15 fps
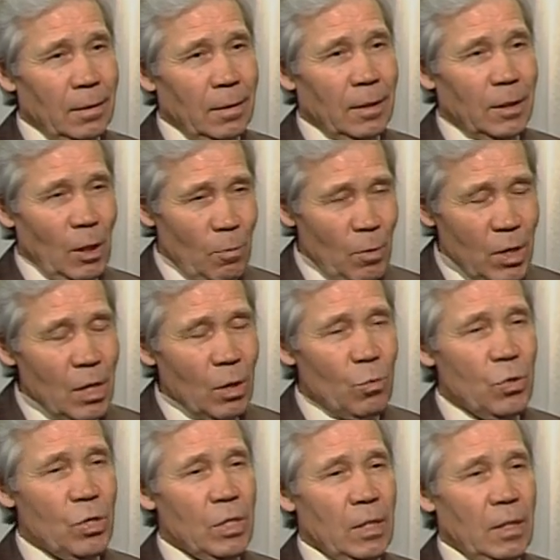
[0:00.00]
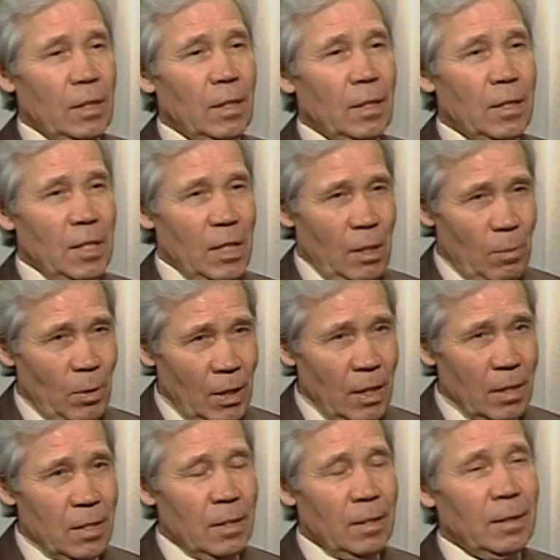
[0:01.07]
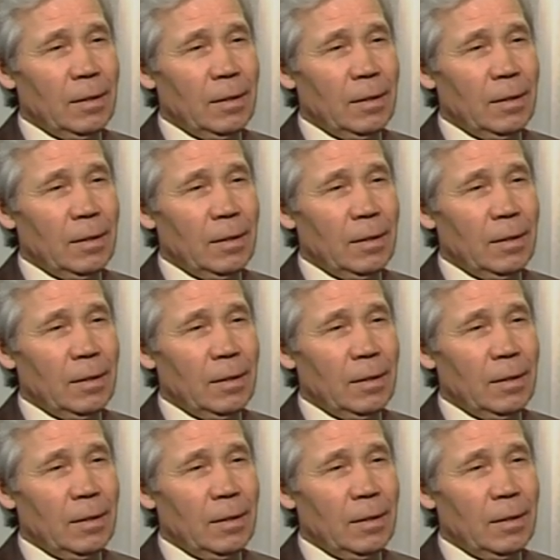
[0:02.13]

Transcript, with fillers: Доминирующая а, деноминация. А, ну, но вы